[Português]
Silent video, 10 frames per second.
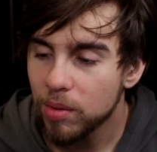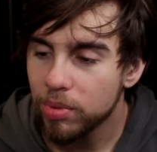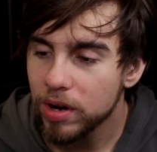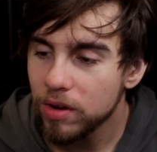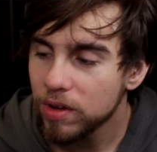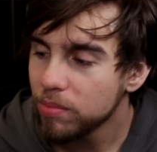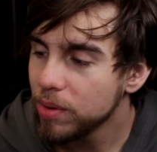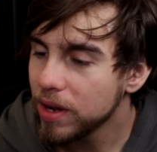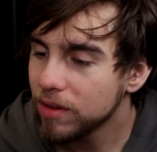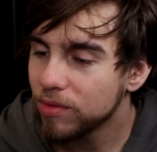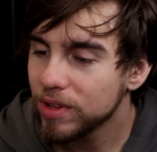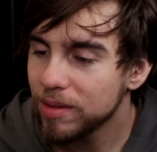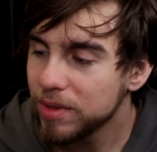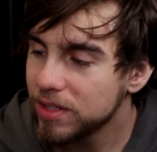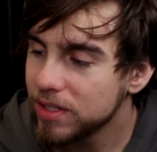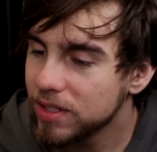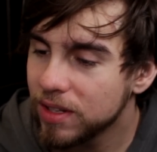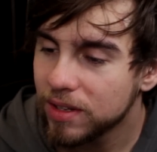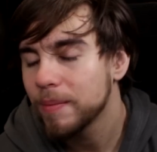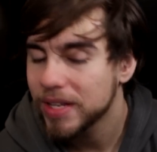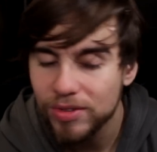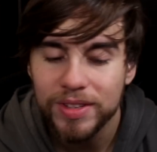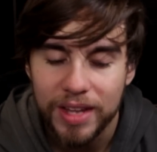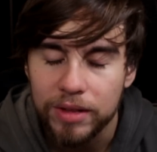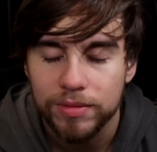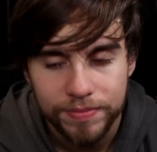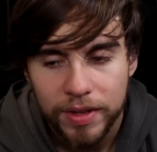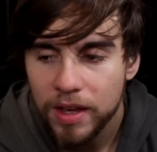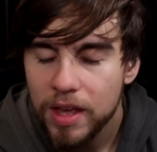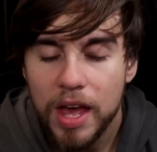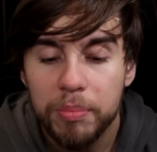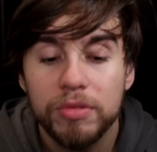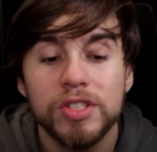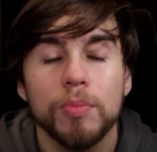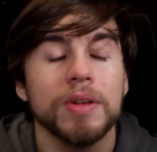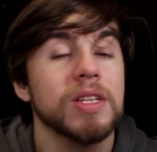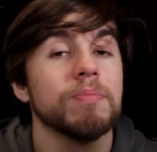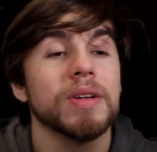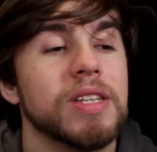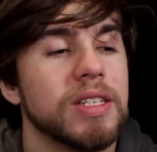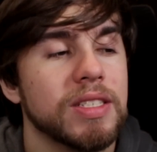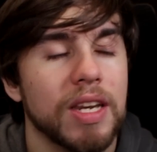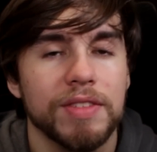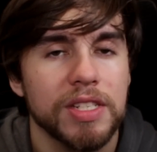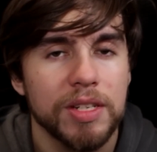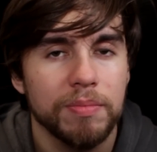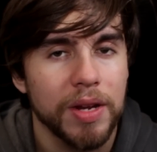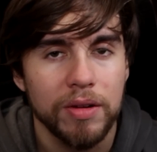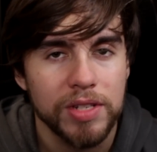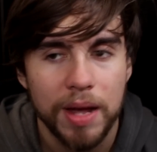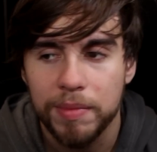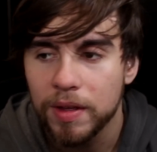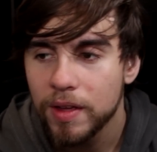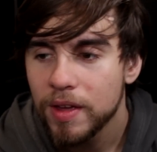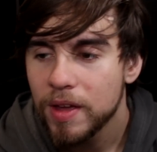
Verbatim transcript: mina perdeu o emprego, foi demitida. É, mas eu entendo. É por isso que eu sempre passei de entrevista de emprego, sabe?